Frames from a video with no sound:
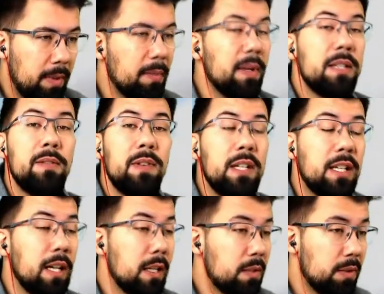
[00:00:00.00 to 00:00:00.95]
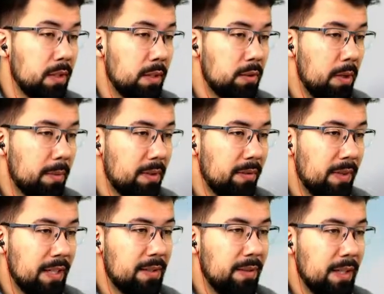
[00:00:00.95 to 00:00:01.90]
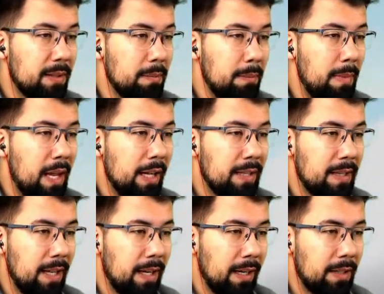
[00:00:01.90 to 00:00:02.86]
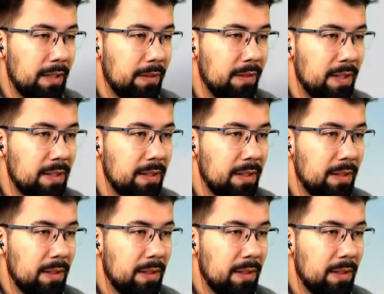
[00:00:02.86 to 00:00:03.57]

Immerhin sind wir nicht ganz runtergedroppt, weil das wäre jetzt mehr als ärgerlich gewesen.